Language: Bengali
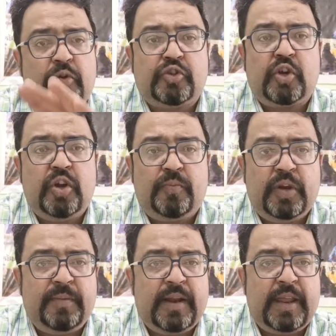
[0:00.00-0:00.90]
প্রচণ্ড
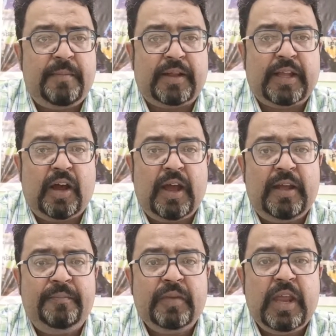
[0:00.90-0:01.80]
পরিমাণে এই ব্যথা
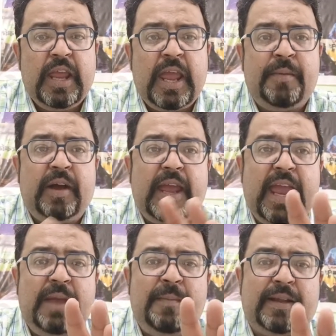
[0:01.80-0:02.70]
হয় এবং
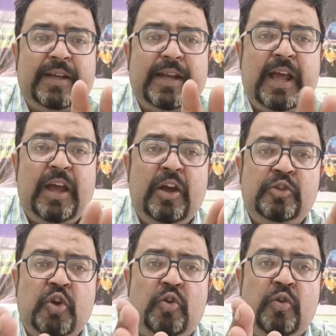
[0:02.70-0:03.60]
এই ব্যথাটা
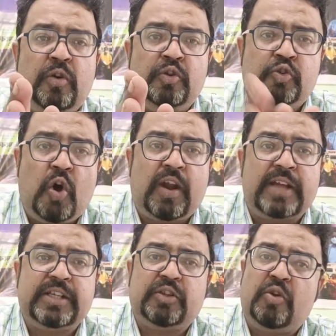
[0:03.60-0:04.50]
যখন জ্বর
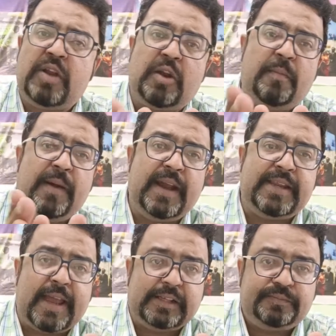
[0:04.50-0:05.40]
আসে তখন আরও বেড়ে
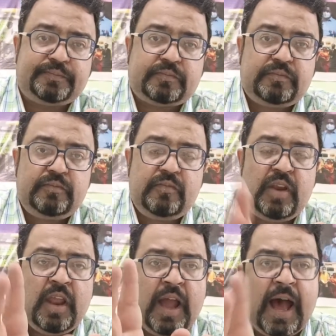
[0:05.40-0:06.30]
যায়
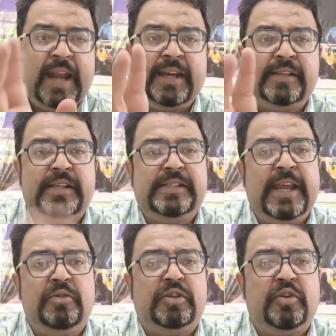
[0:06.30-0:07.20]
আরেকটা জিনিস
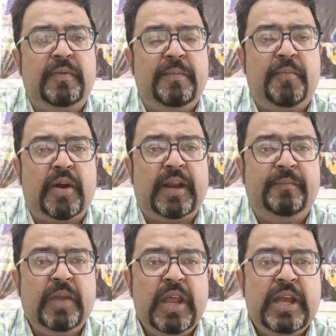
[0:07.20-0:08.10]
ডেঙ্গুতে খুব ইম্পর্টেন্ট
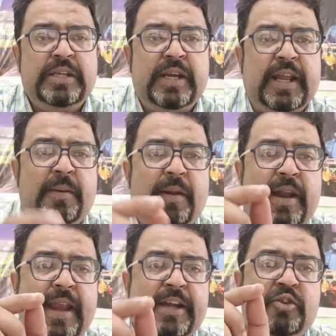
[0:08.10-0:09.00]
সেটাকে বলে
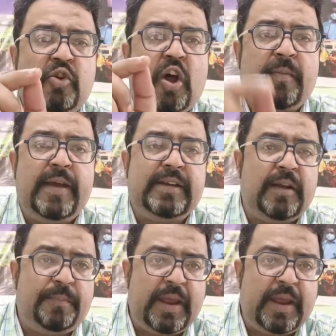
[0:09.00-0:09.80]
রেট্রো অরবাইটাল